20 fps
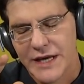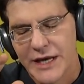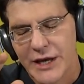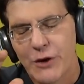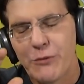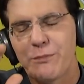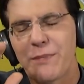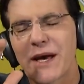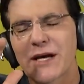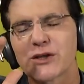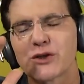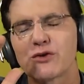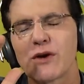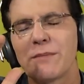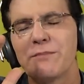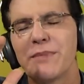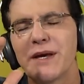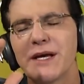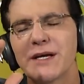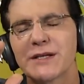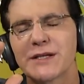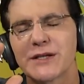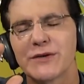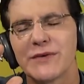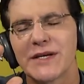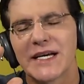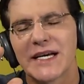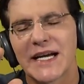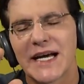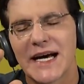eu peço a bênção
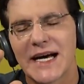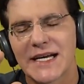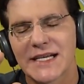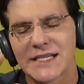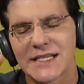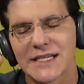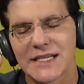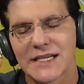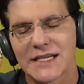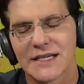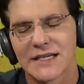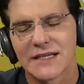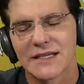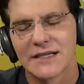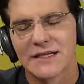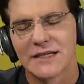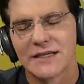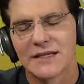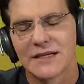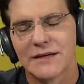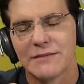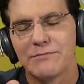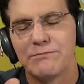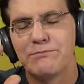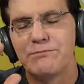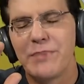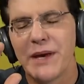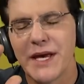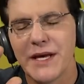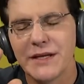e graça,
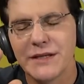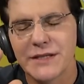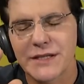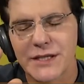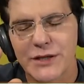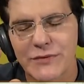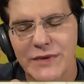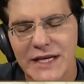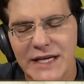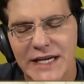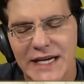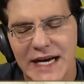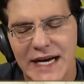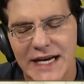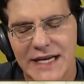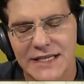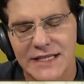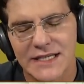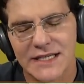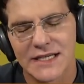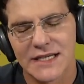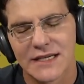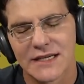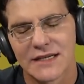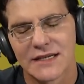bênção e graça,